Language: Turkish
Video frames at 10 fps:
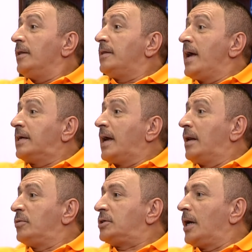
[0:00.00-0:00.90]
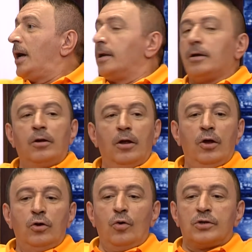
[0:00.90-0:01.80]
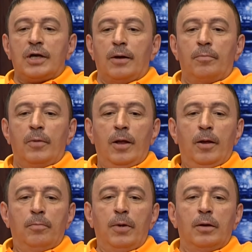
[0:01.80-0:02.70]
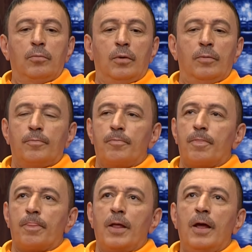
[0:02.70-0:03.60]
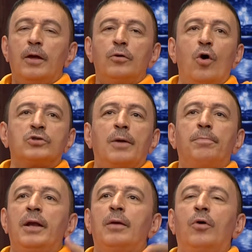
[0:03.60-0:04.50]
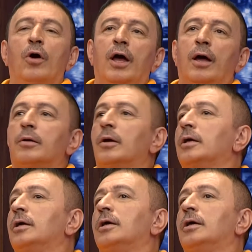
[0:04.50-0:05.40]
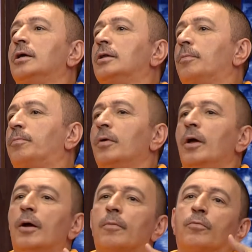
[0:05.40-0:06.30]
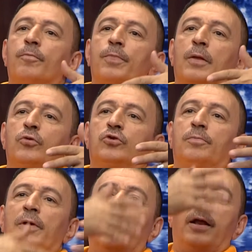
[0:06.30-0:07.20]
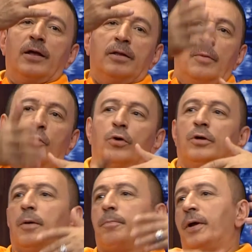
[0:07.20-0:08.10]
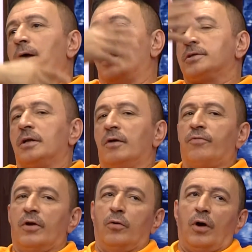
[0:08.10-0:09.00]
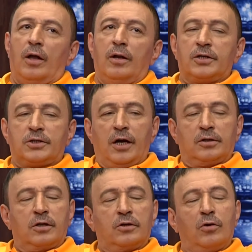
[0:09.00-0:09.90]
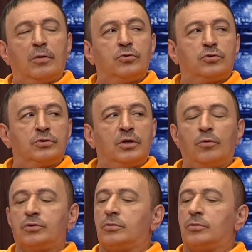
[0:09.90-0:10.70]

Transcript: Denk gelmiş yani. Yoksa benim, yoksa yancı falan değilsin ha. Yoksa benim e, gidip bu tip yerlere gideyim oynayayım para kazanayım falan. Allah şahittir ki öyle bir düşüneceğim.